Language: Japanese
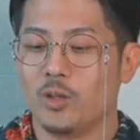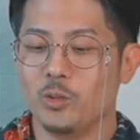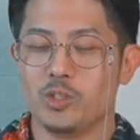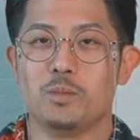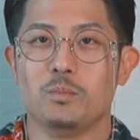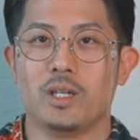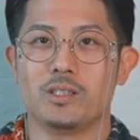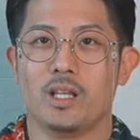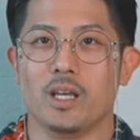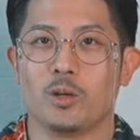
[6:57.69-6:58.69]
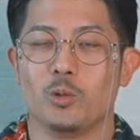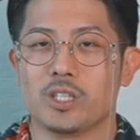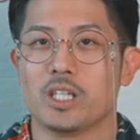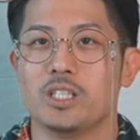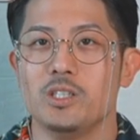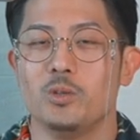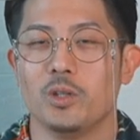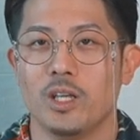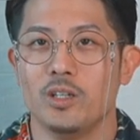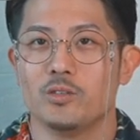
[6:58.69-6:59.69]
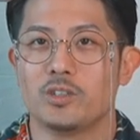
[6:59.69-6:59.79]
このジンバルでこう写真をね2